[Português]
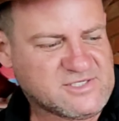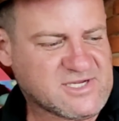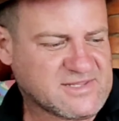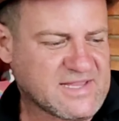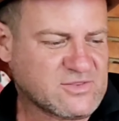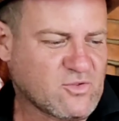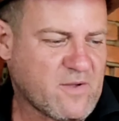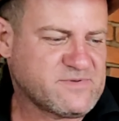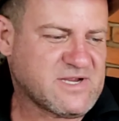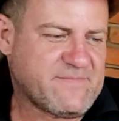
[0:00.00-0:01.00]
já tá
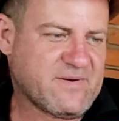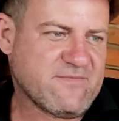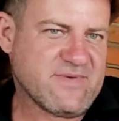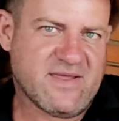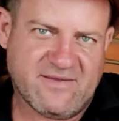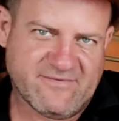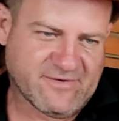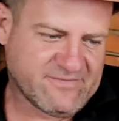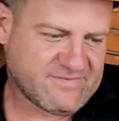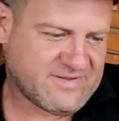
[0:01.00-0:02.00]
top já pra comer,
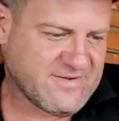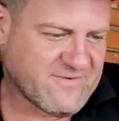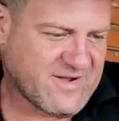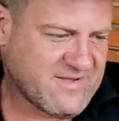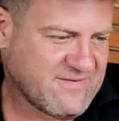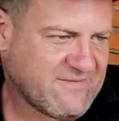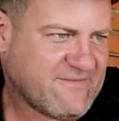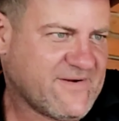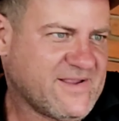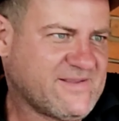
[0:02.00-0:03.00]
viu? Entendeu? Ó.
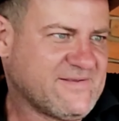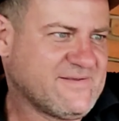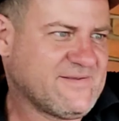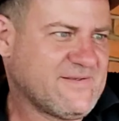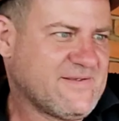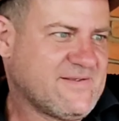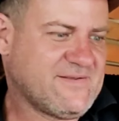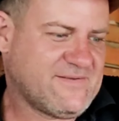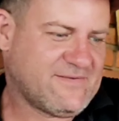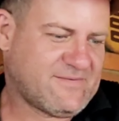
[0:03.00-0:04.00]
Olha aqui. Tá?
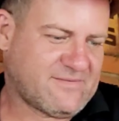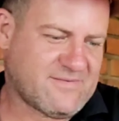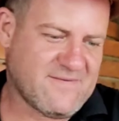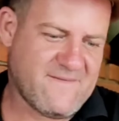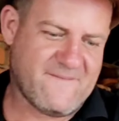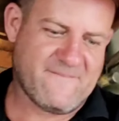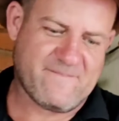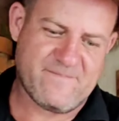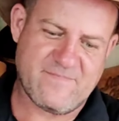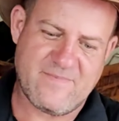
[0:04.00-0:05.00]
O
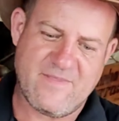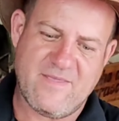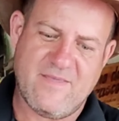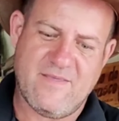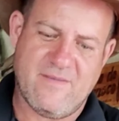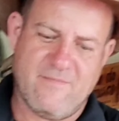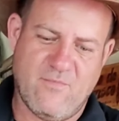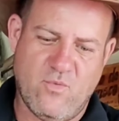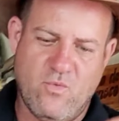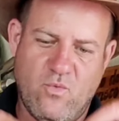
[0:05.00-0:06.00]
tá fazendo